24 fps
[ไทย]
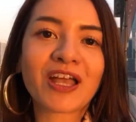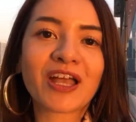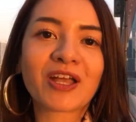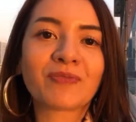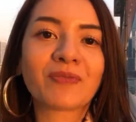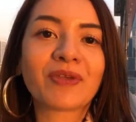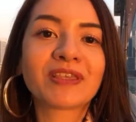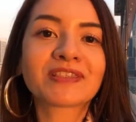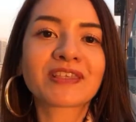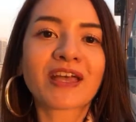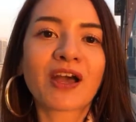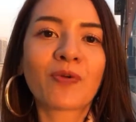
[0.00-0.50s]

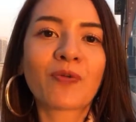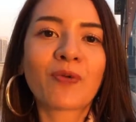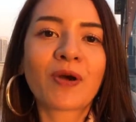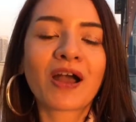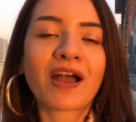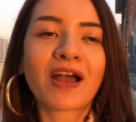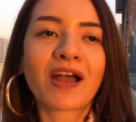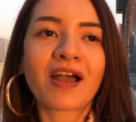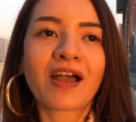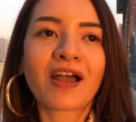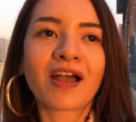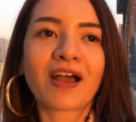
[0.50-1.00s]
ไม่ทราบว่า
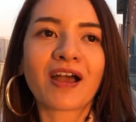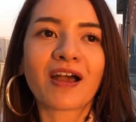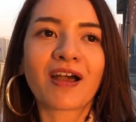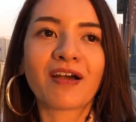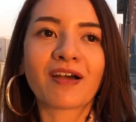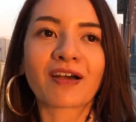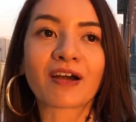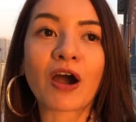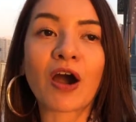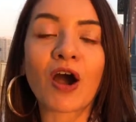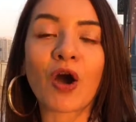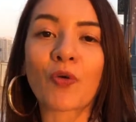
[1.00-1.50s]
ออ
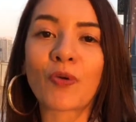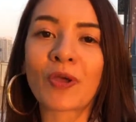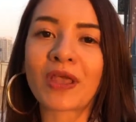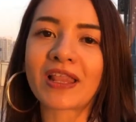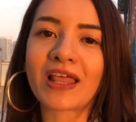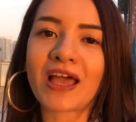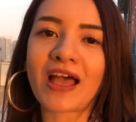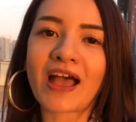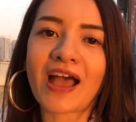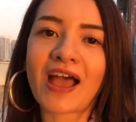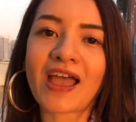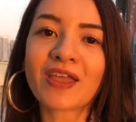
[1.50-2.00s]
ขอเว
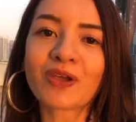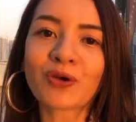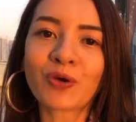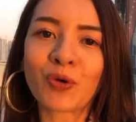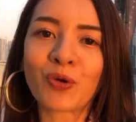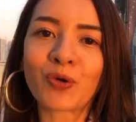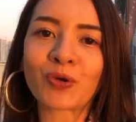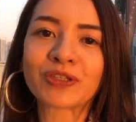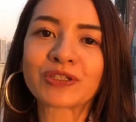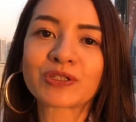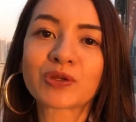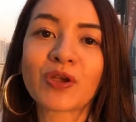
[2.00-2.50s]
ลาให้คุ
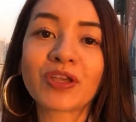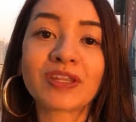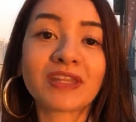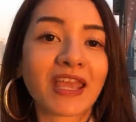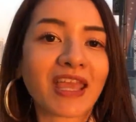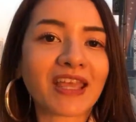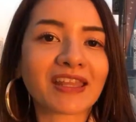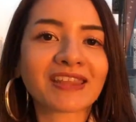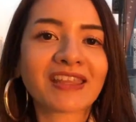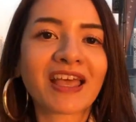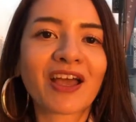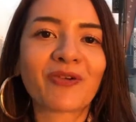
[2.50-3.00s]
ณช่วยแนะ
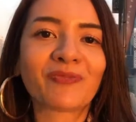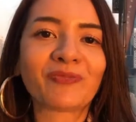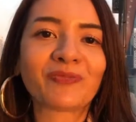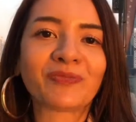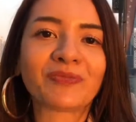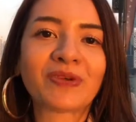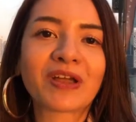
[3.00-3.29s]
นำ